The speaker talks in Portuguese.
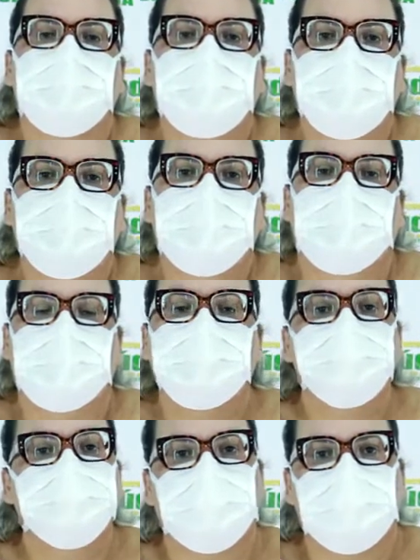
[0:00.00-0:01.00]
E
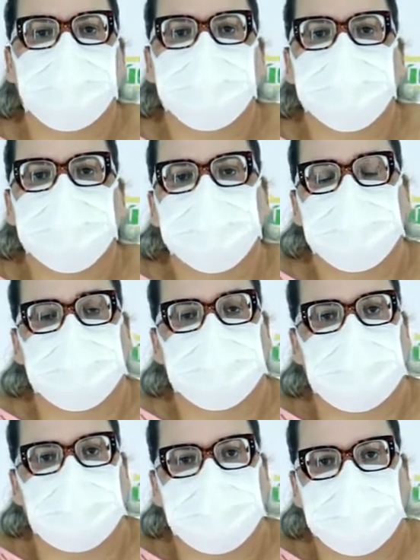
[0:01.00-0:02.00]
as chaves, seja
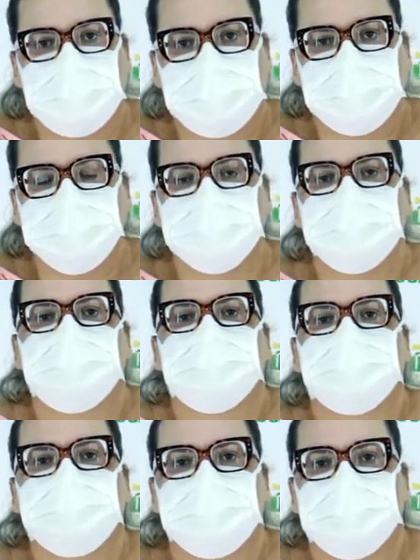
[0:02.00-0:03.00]
chave de casa,
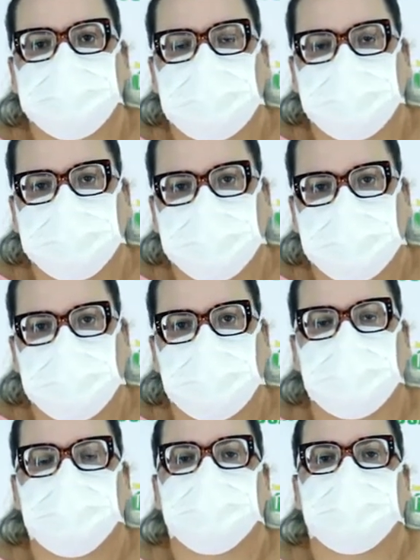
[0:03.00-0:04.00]
seja chave de
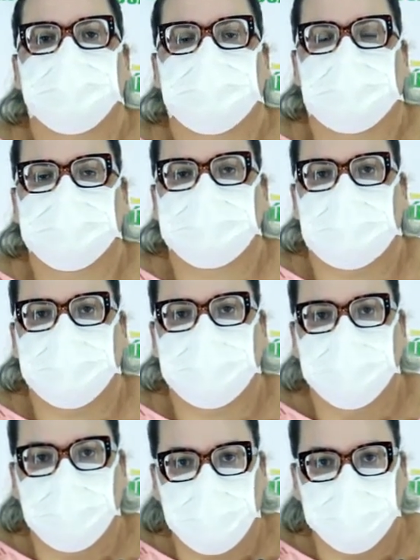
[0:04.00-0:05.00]
carro, a chave
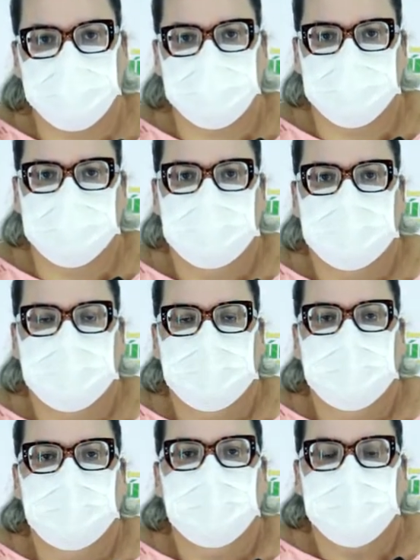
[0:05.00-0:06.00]
de moto,
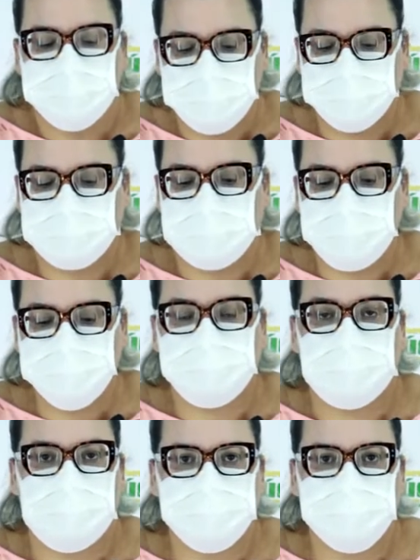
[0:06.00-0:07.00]
são três
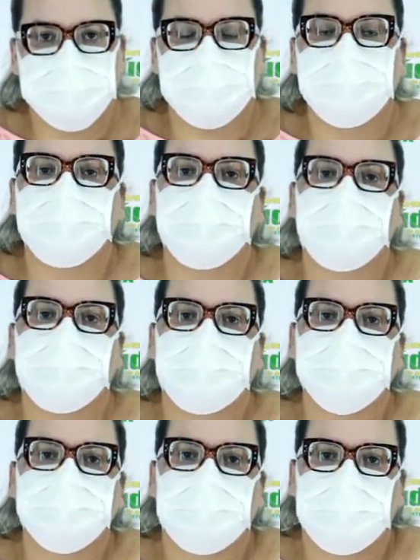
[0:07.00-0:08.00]
peças que vivem
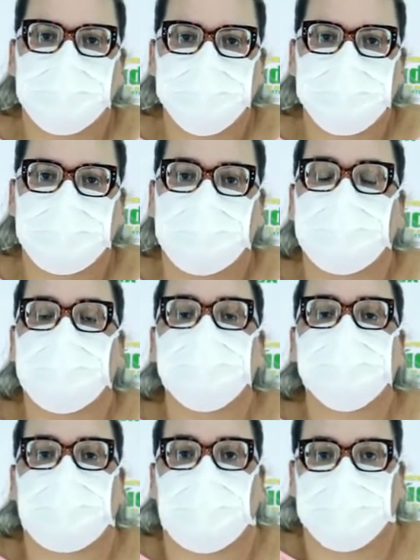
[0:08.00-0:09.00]
nas mãos e vivem
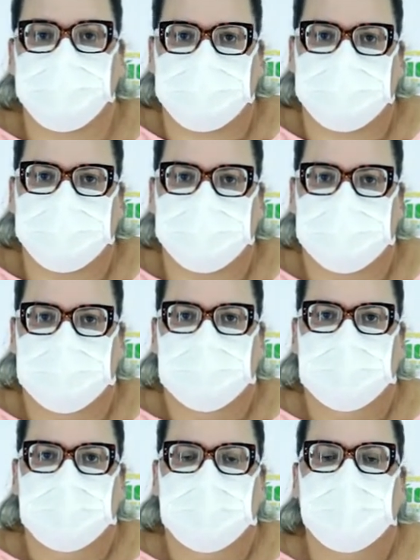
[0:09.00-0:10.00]
expostas.
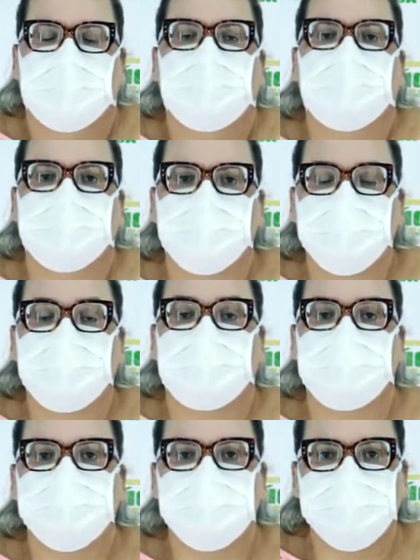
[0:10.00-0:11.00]
Então que
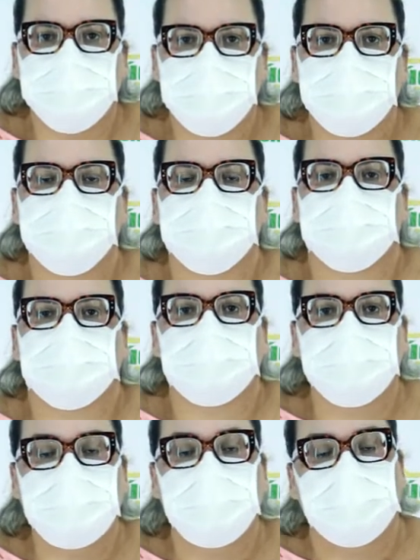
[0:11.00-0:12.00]
precisamos
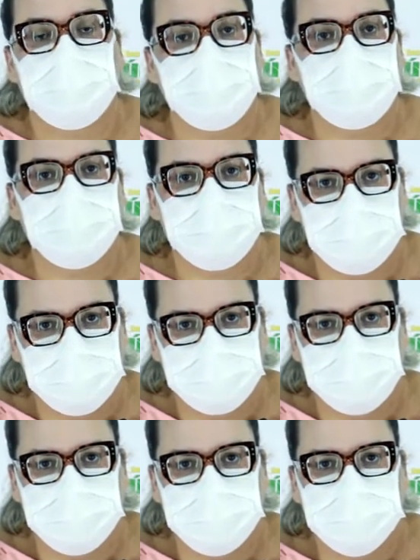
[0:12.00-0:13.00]

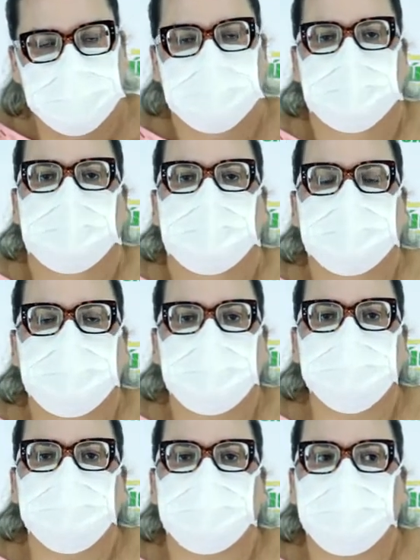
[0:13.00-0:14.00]
diariamente ter
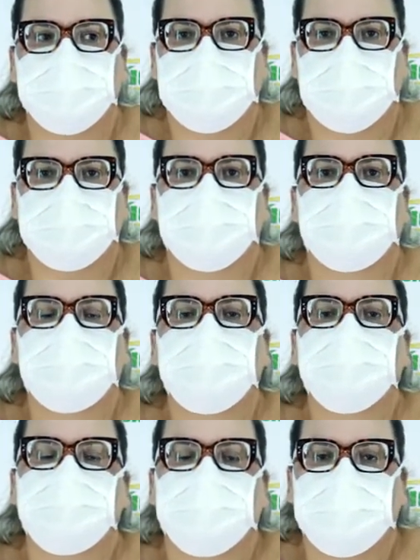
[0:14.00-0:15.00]
esse cuidado de
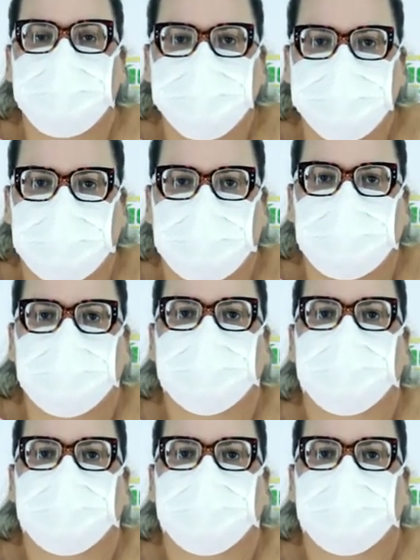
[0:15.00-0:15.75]
higienizar